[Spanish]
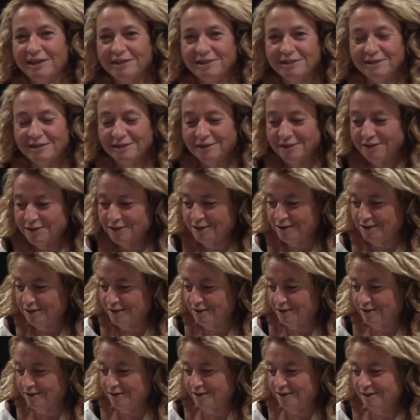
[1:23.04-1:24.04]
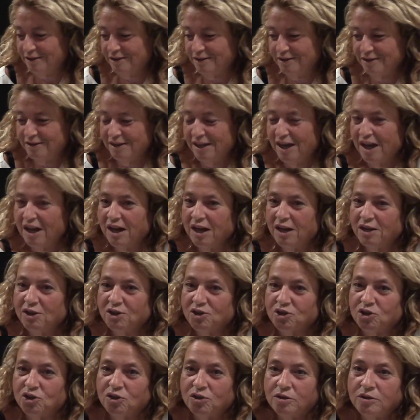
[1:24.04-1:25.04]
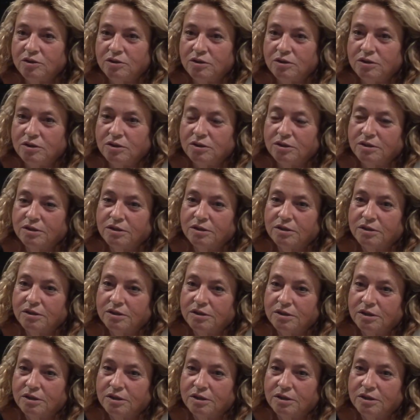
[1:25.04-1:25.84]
de chocolate? ¿Eh? Asqueroso. Asqueroso.